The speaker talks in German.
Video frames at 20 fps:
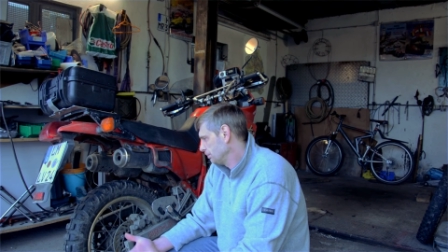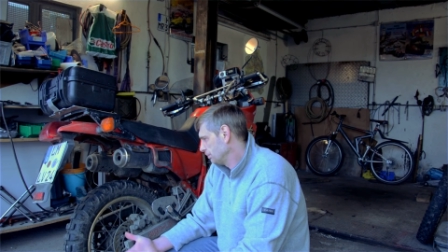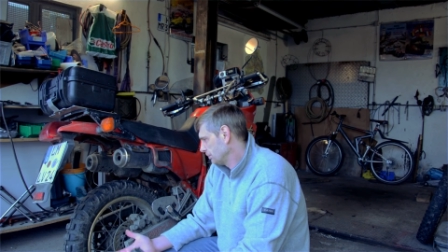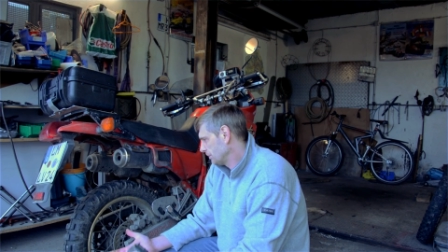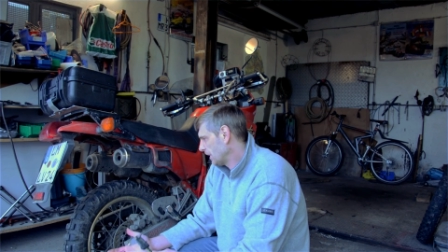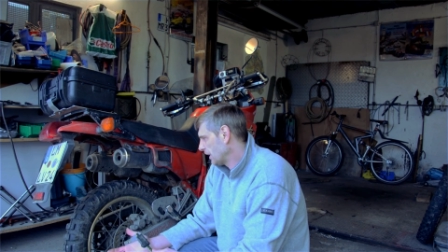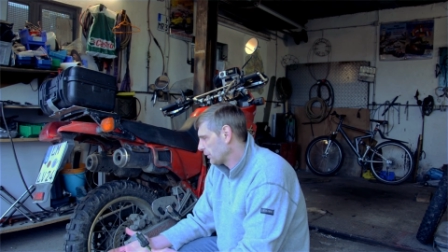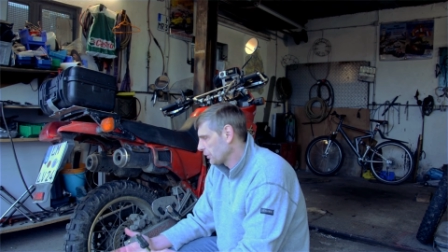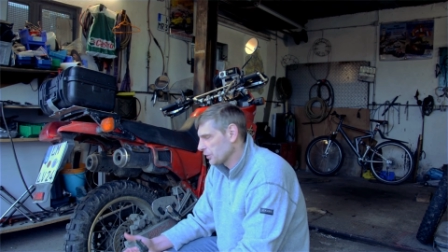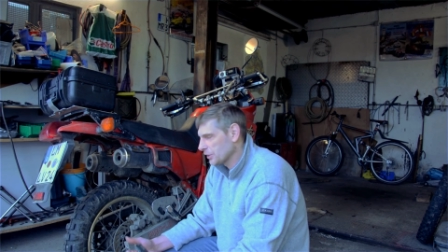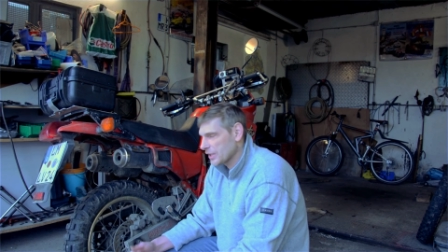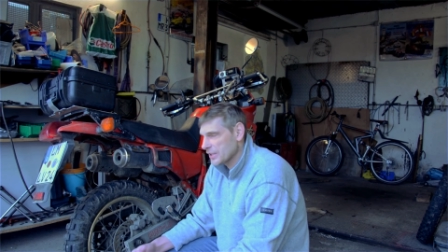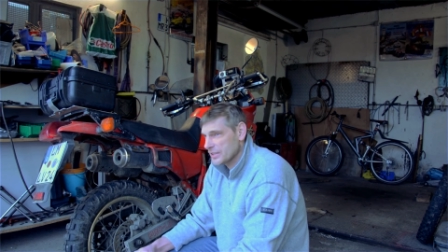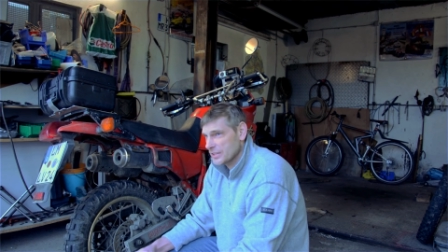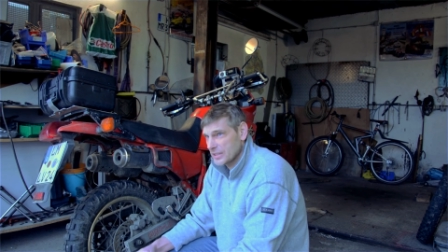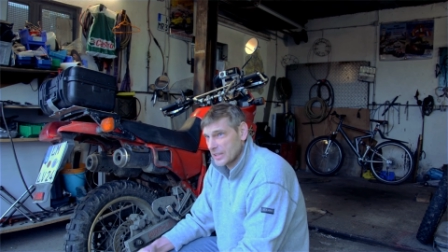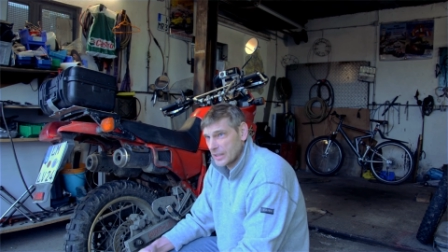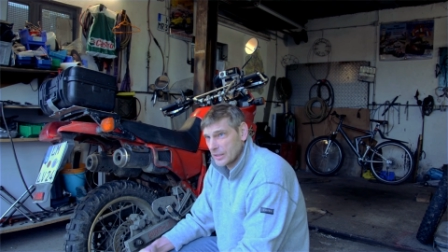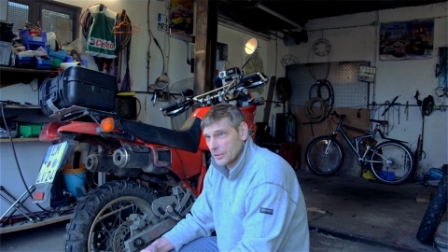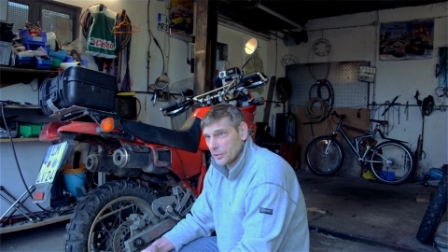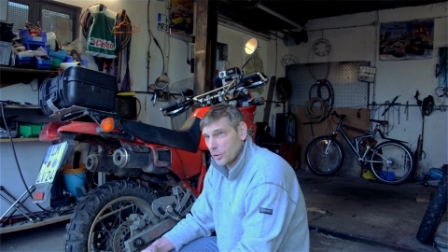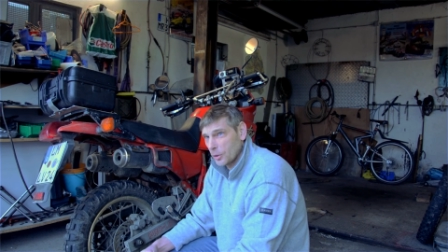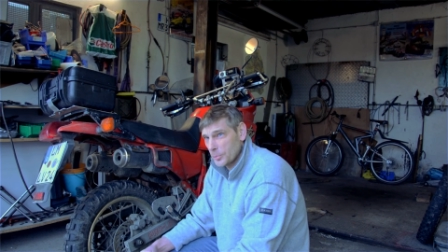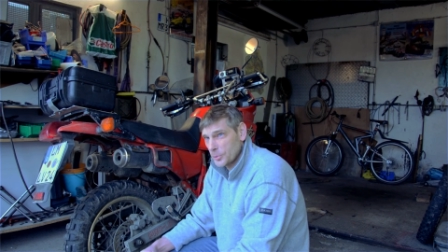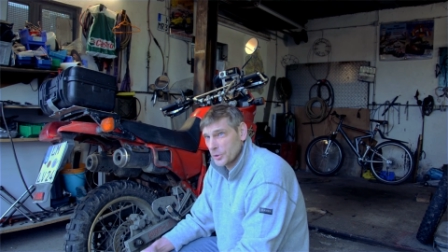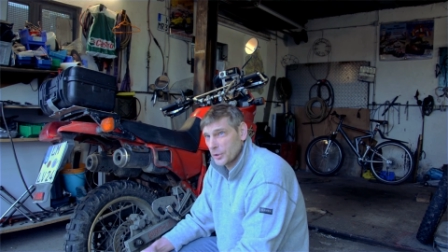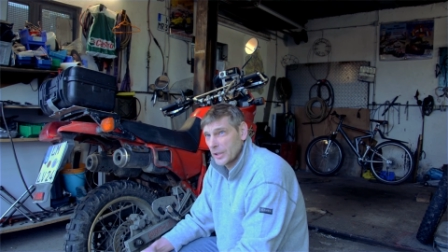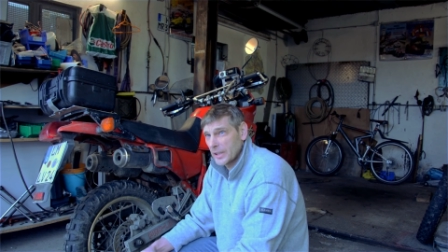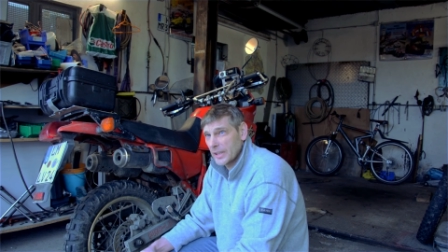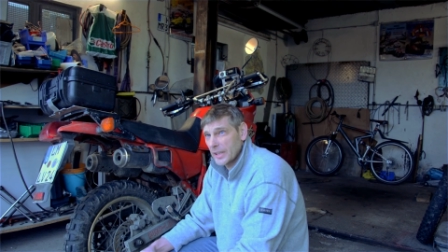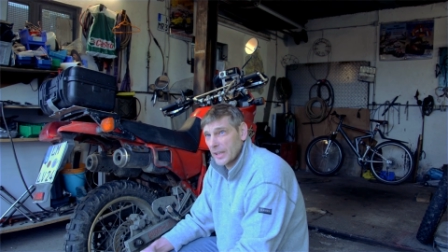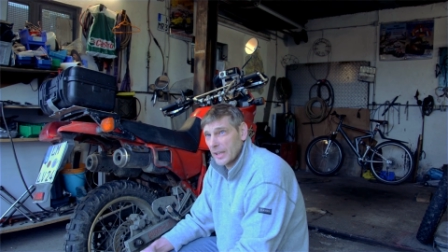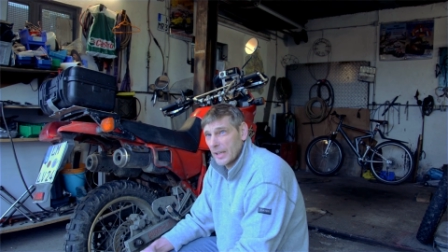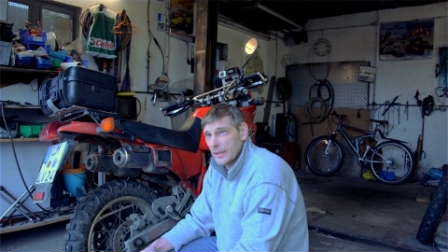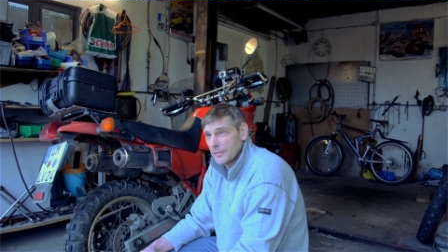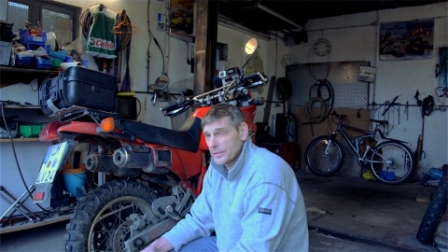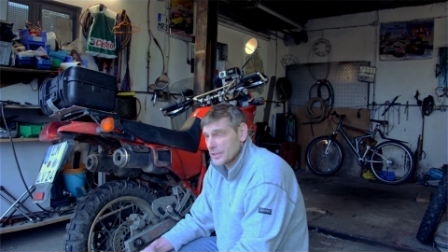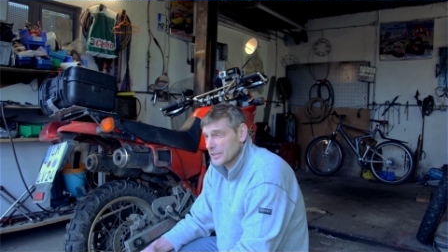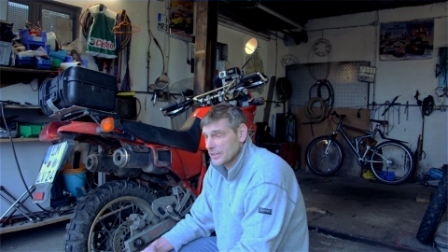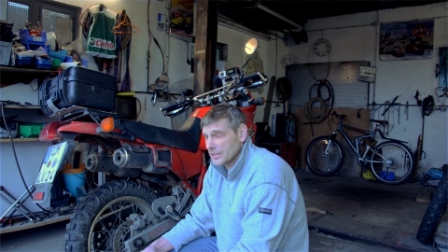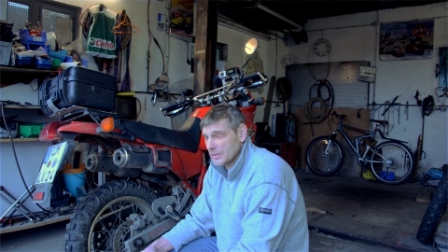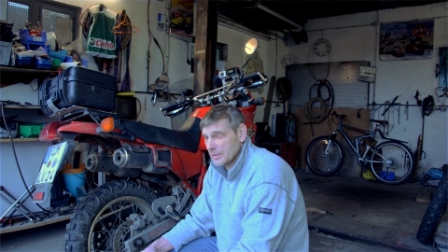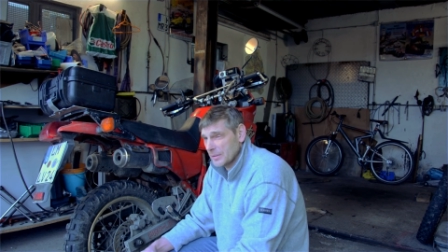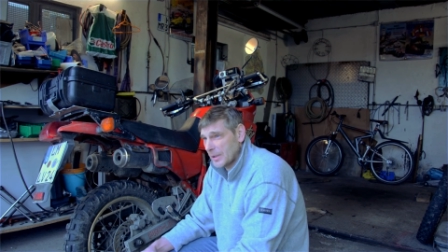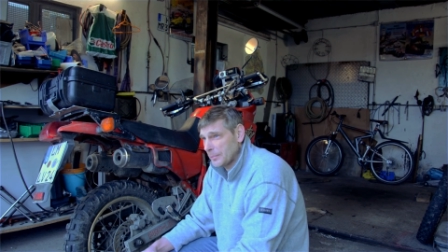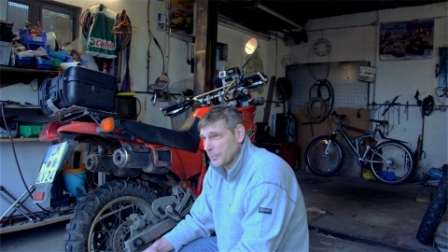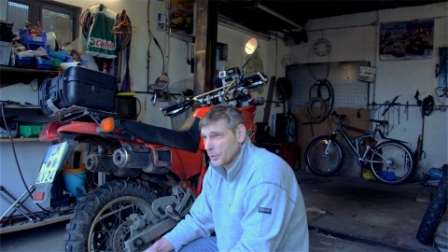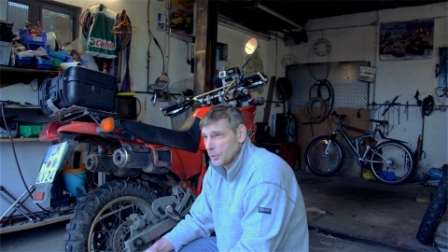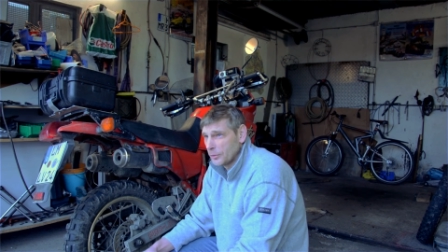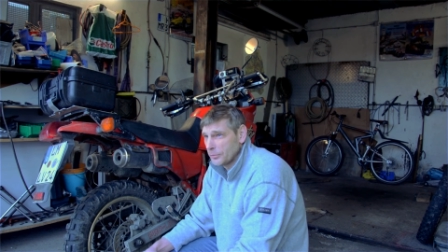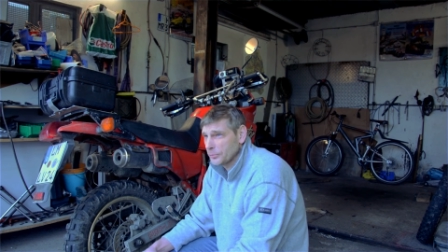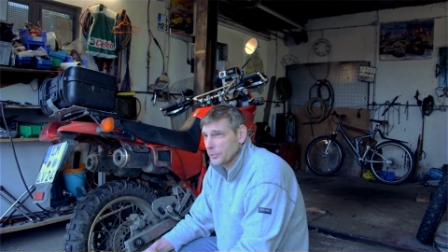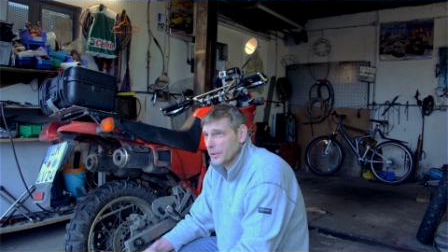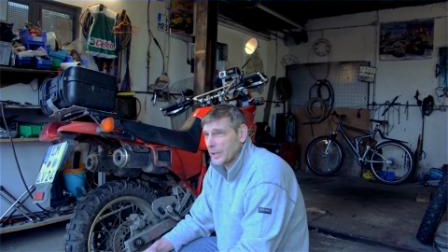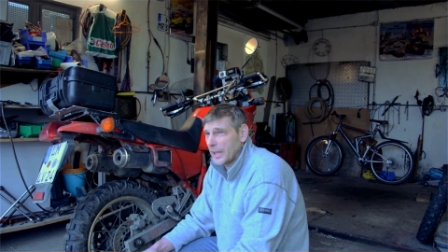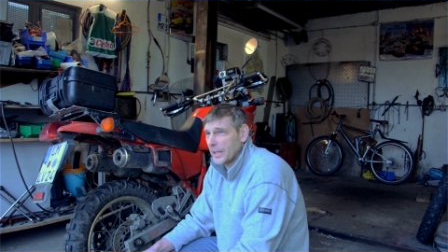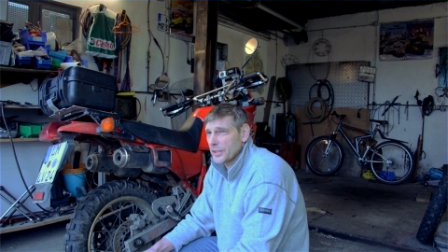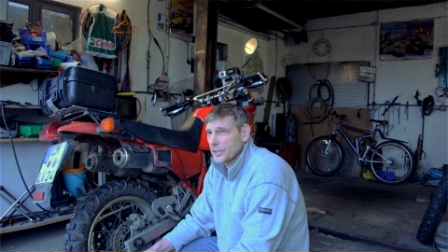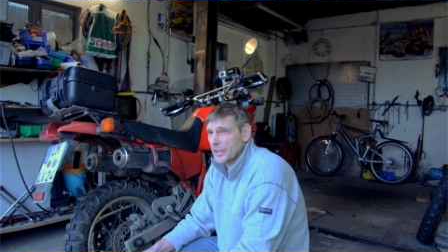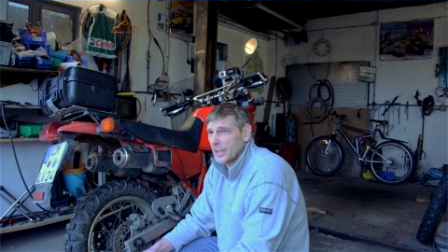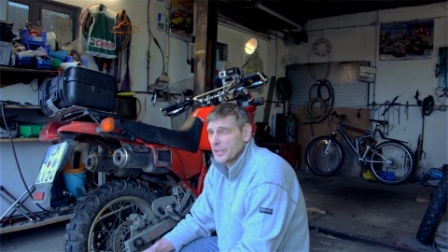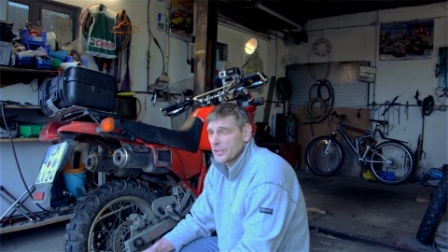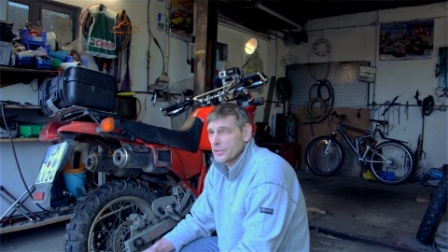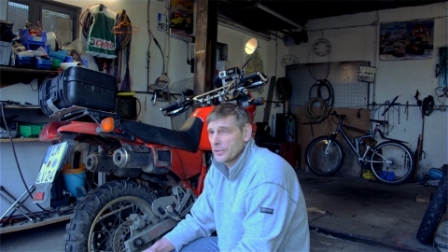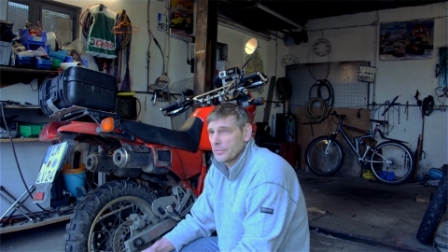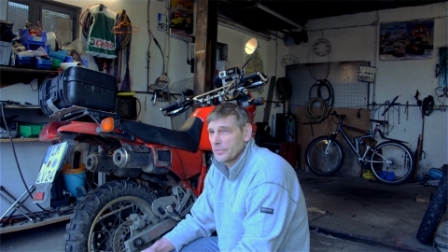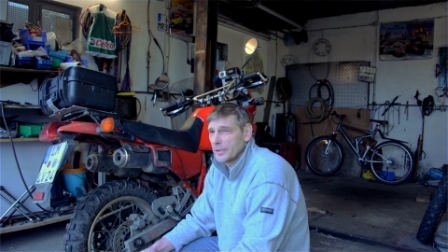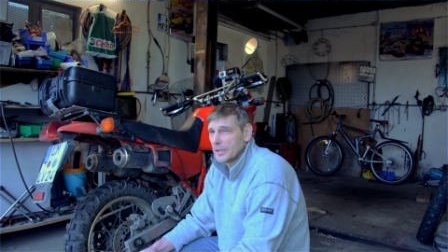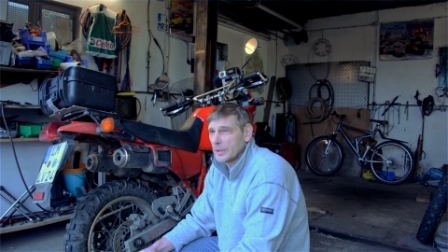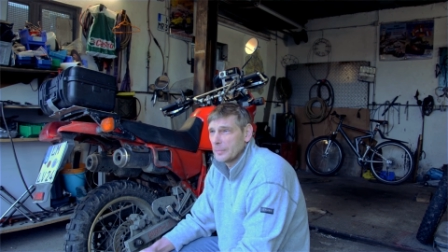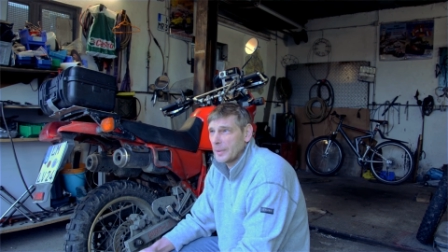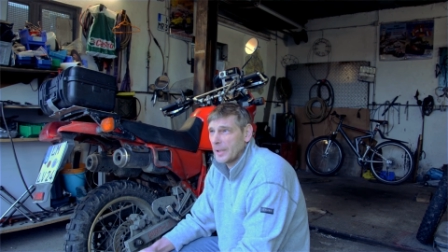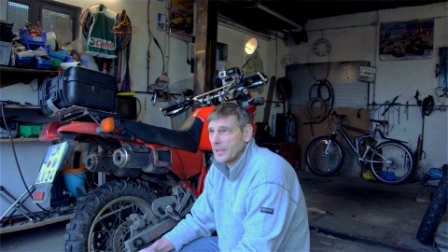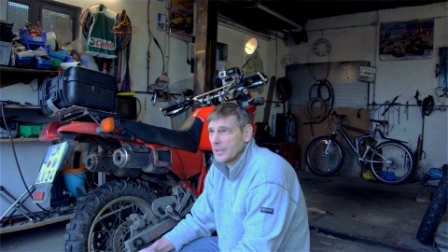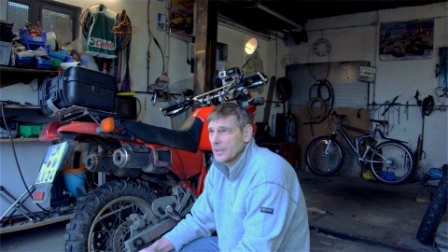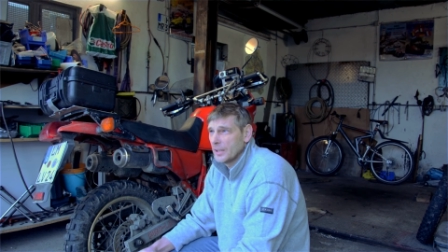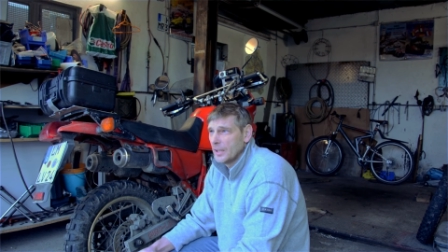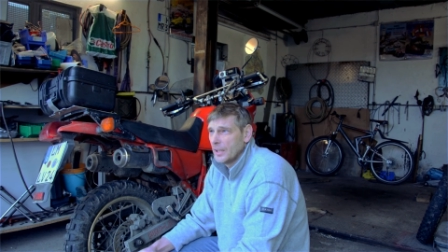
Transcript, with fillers: dadurch, dass es halt ein grobstolliger Reiten ist, am Luftdruck eigentlich gar nicht so viel gemacht.